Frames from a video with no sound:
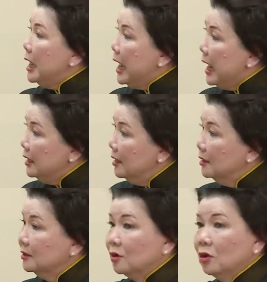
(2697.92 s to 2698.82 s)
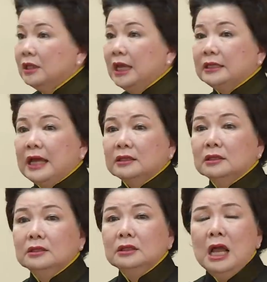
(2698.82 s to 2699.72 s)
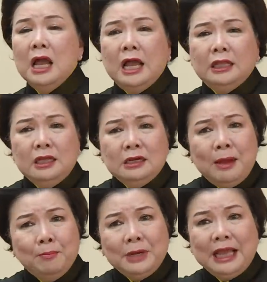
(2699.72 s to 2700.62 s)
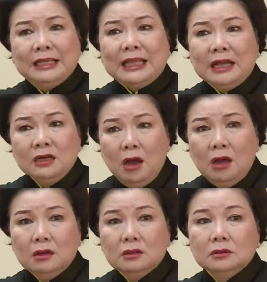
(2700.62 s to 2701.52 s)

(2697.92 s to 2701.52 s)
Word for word: 2 lần có thể tha thứ, nhưng năm này tháng nọ